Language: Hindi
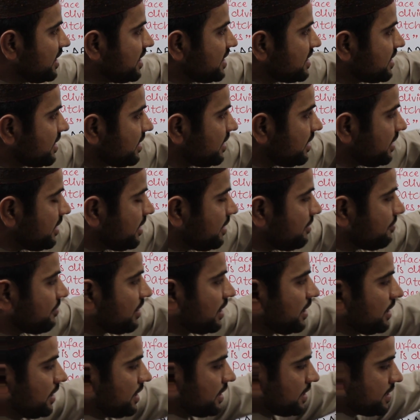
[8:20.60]
इस ई e
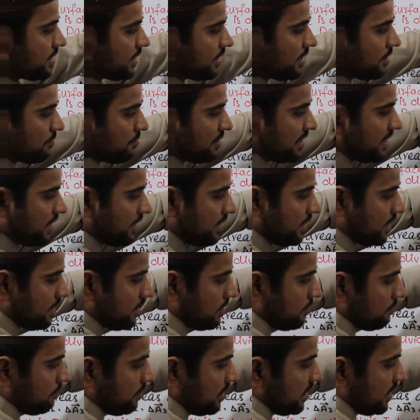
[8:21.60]
वन की जगह मैंने
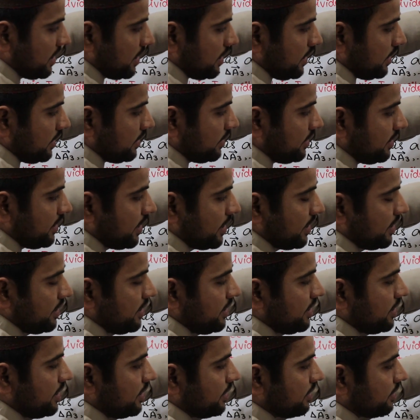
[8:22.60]
यहाँ पे क्या लिख दिया
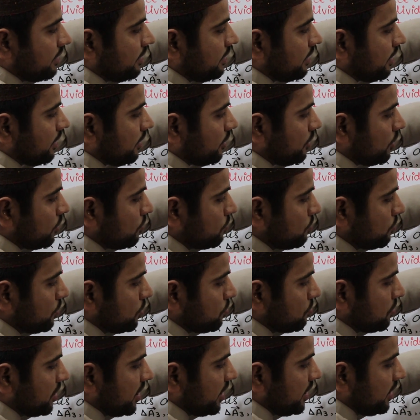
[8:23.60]
ई e लिख दिया क्यों
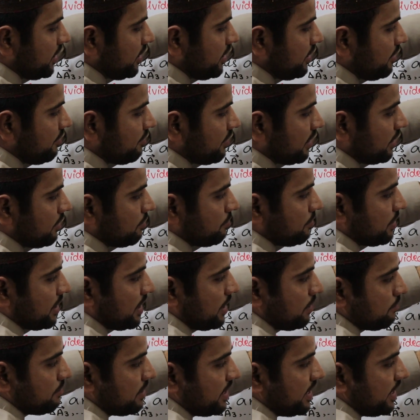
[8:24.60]
क्योंकि ई e वन
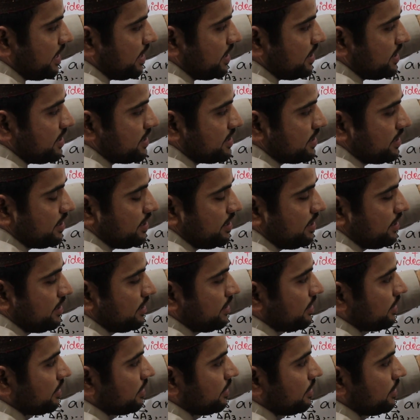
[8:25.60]
बराबर है इस ई
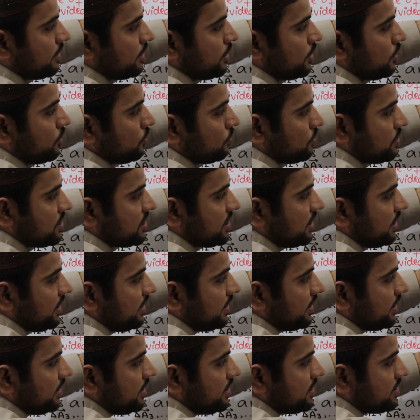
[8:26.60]
के तो
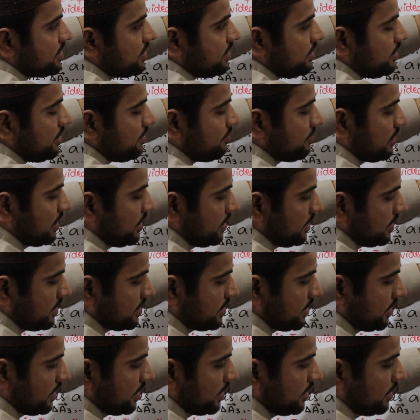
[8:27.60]
इसीलिए इस ई वन
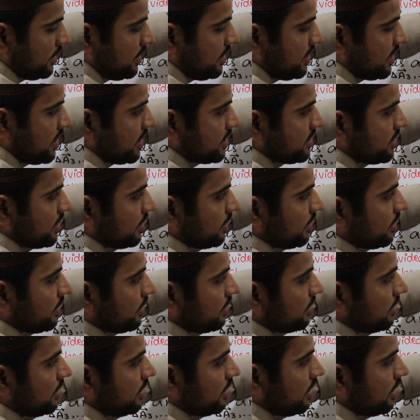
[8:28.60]
की जगह ई आ जाएगा
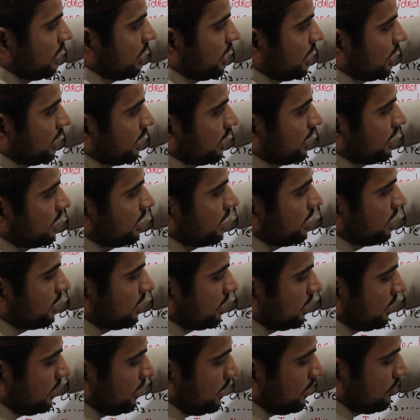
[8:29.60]
आगे
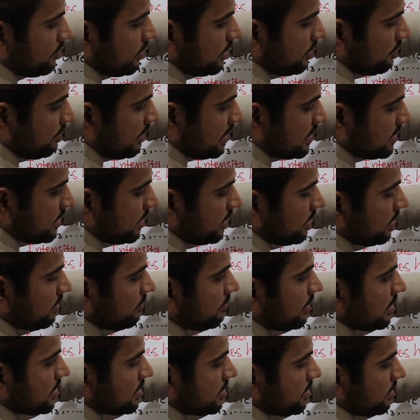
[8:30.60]
डेल्टा ए वन वैसे का
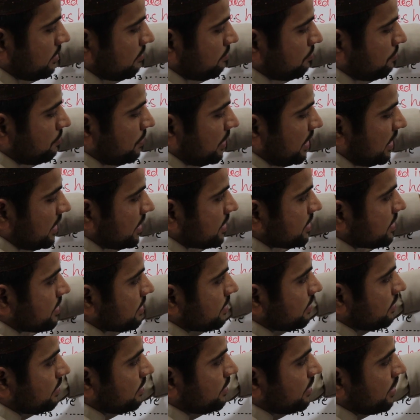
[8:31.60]
वैसे
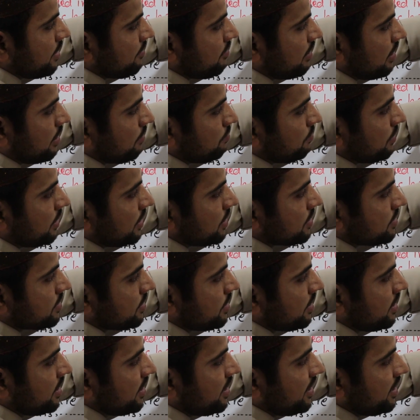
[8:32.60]
प्लस ये वाला
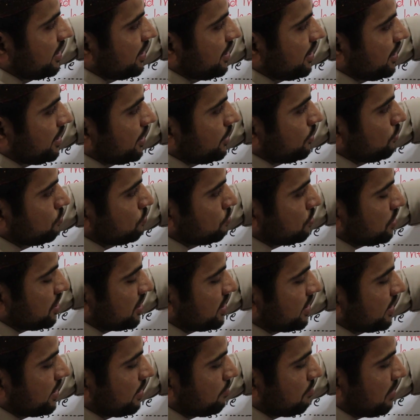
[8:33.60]
प्लस E2
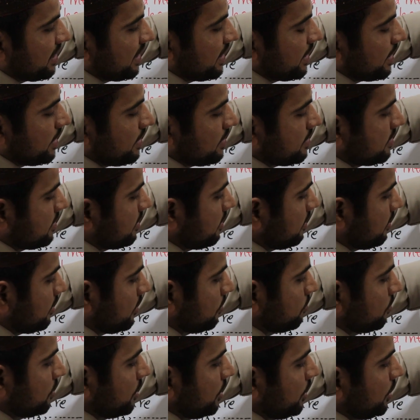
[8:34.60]
की जगह मैं क्या लिख
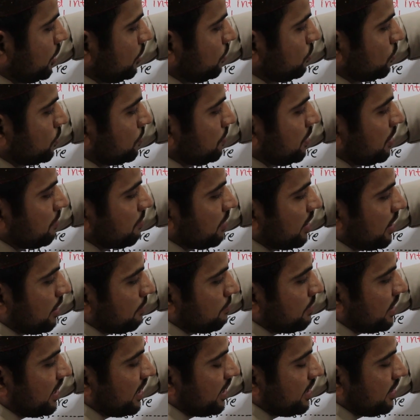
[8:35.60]
सकता हूँ E2 भी
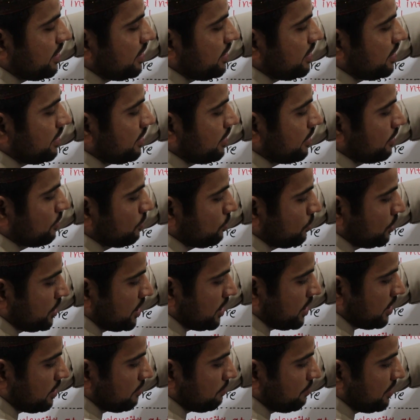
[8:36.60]
बराबर है E के तो
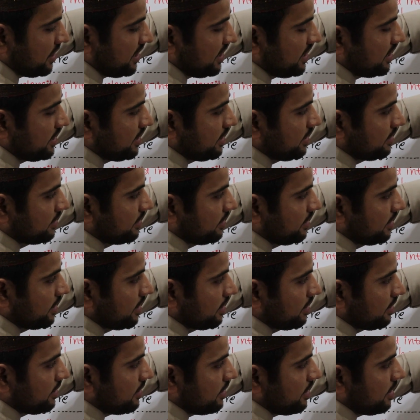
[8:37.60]
यहाँ पे E लिख
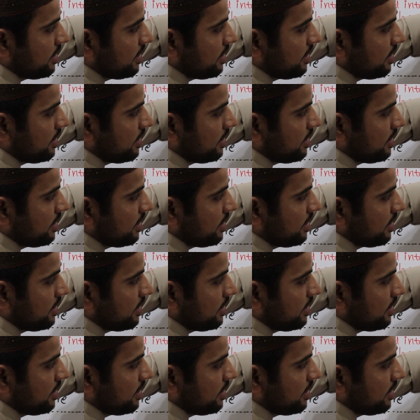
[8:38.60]
दिया